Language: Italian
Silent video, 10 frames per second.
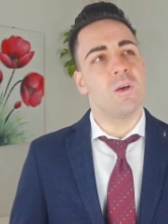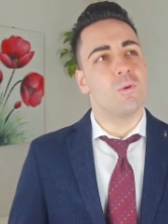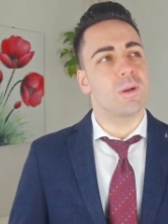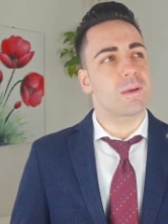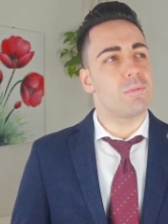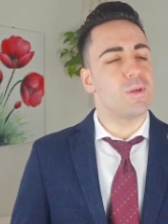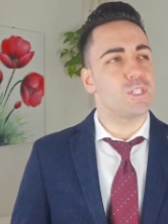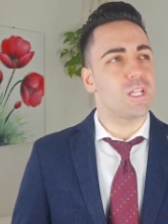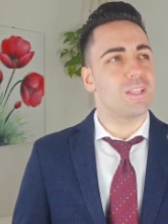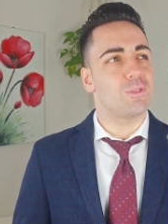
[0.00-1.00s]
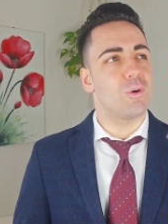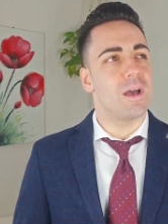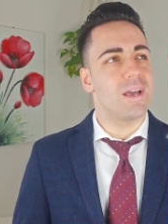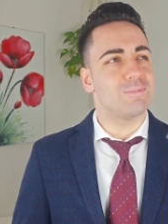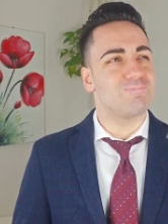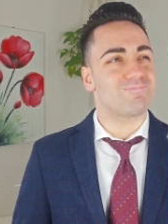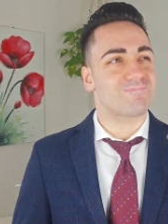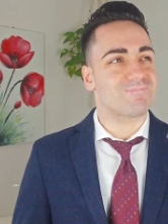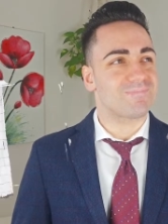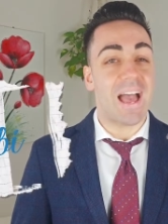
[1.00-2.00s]
una che mi piace tanto è mm,
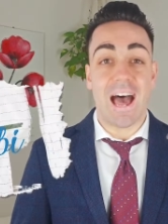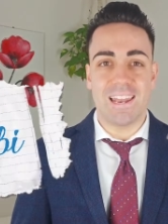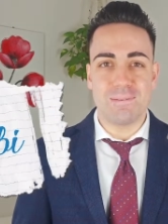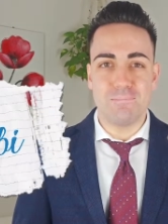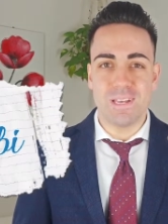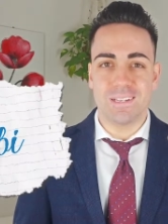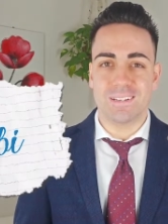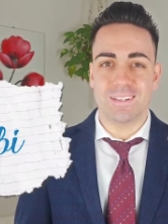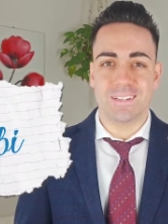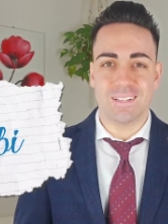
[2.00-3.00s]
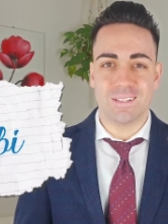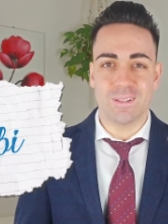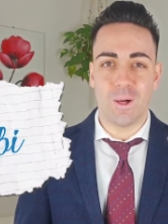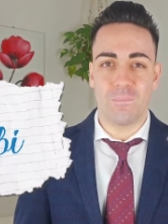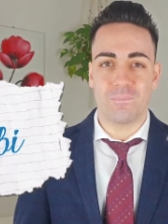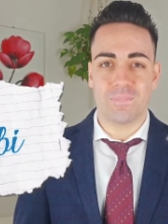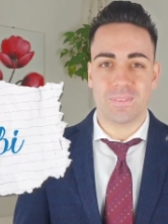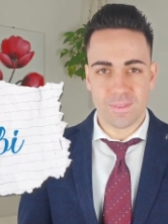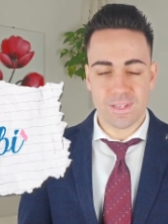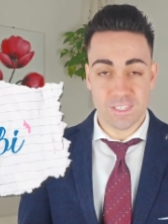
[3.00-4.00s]
alibi, no?
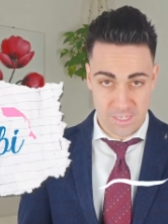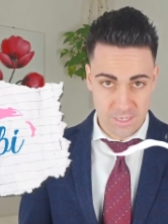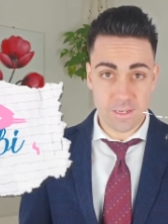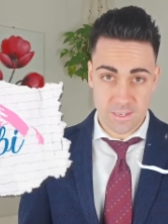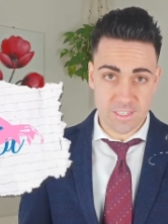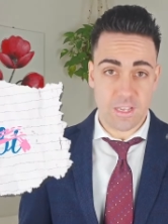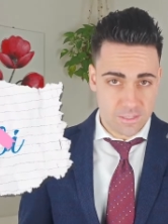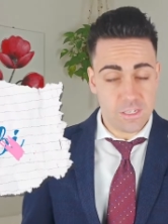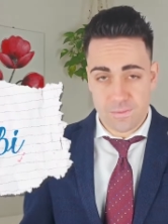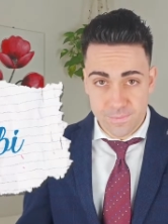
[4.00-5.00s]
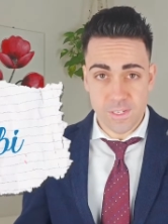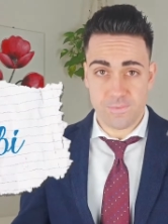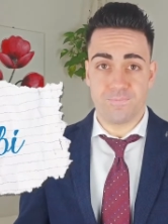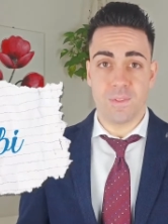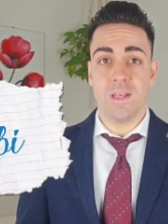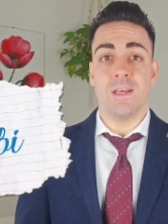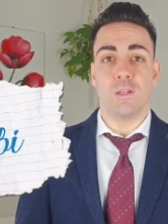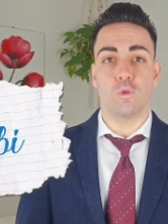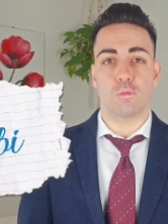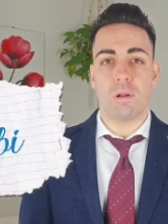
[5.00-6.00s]
Sì, esatto, sì, sì.
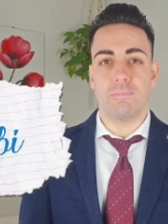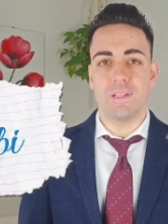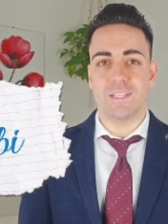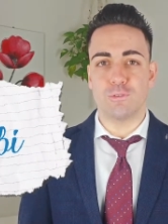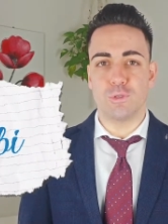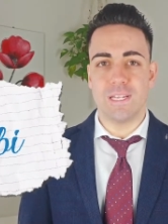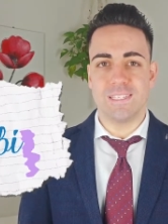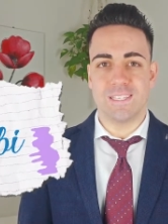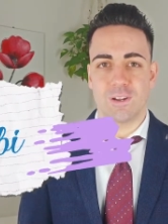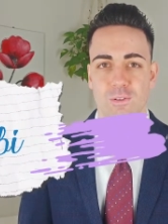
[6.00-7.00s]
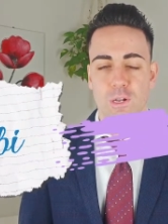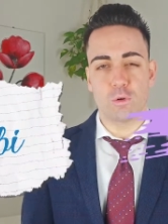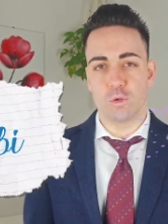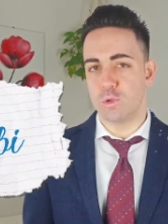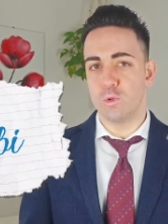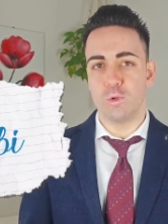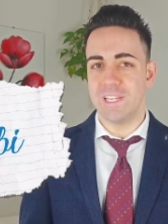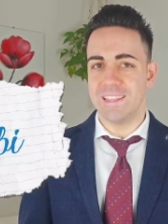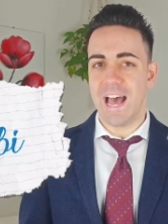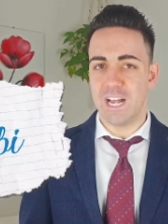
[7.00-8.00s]
Normalmente si utilizza no, nel corso di
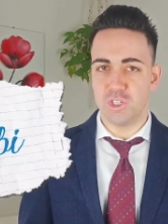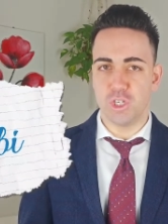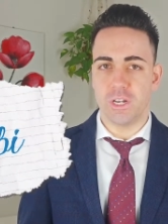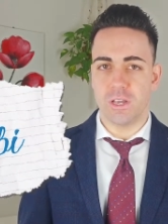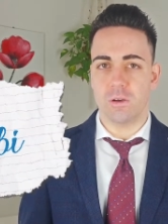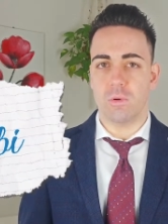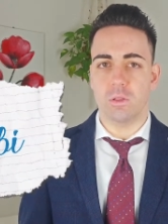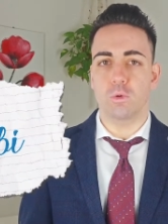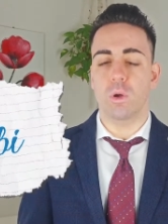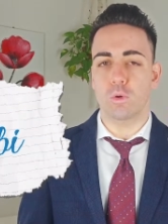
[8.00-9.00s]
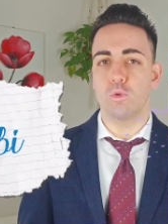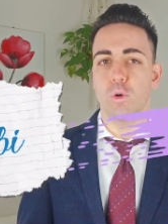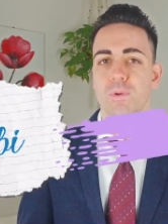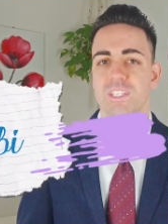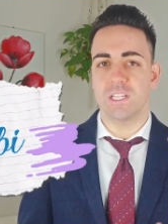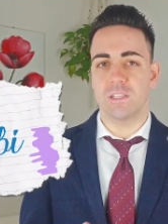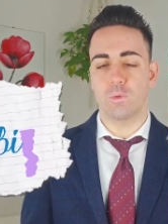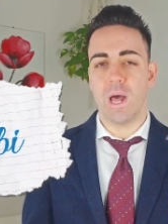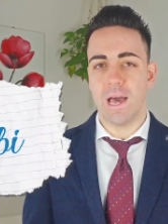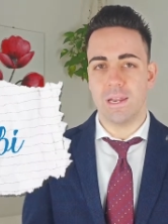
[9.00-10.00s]
un'indagine quando qualcuno presenta
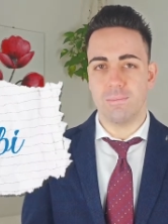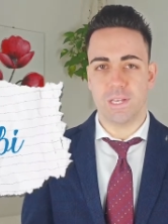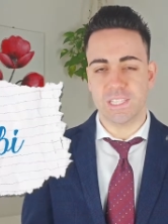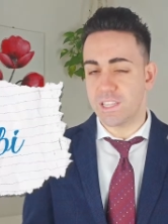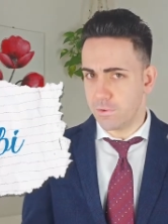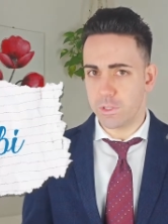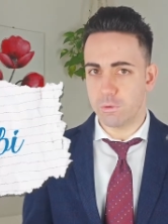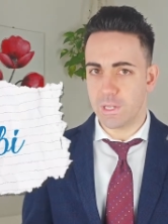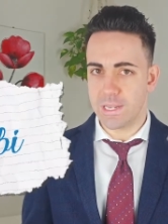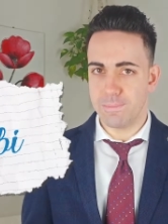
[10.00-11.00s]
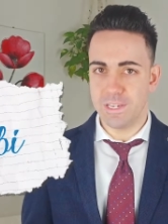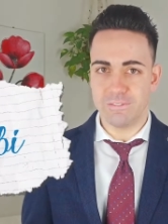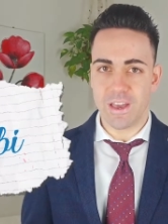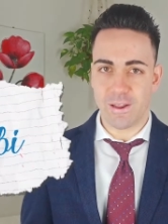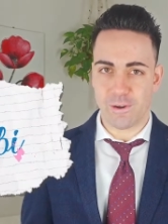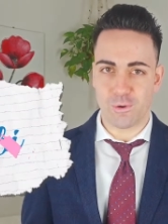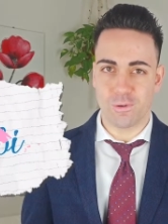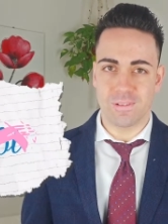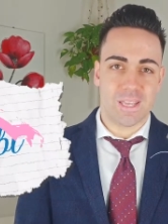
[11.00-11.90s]
un alibi, che tante volte è un alibi di ferro,